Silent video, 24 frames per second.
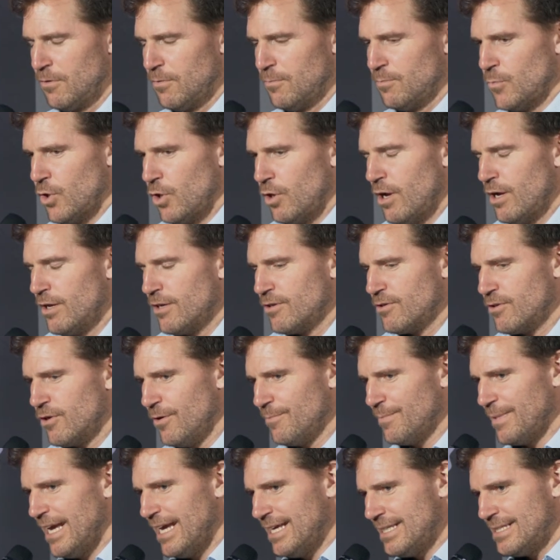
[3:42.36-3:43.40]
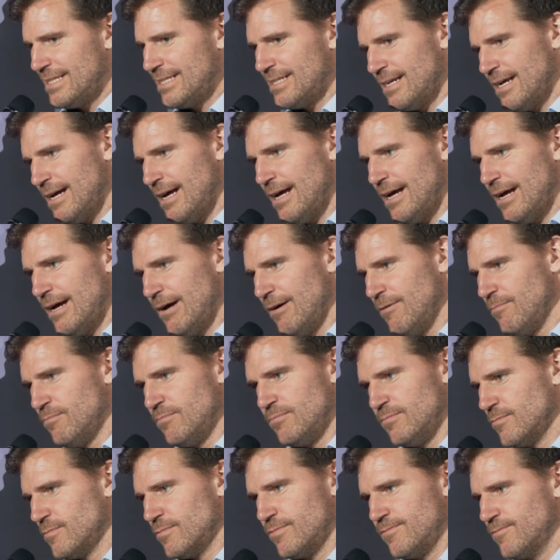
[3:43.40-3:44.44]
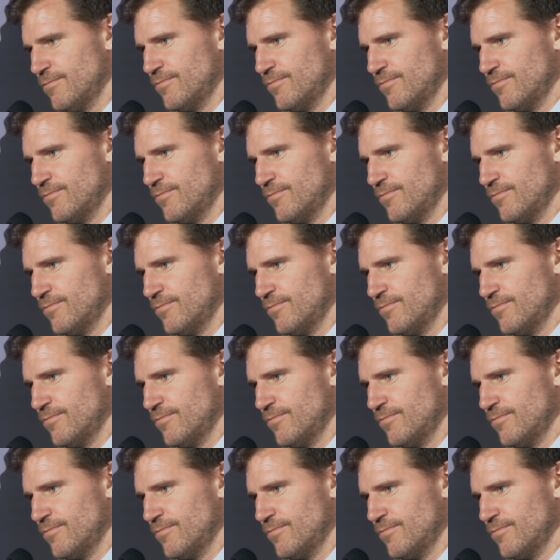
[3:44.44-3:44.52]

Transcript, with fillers: Naja, ich komme jetzt ähm,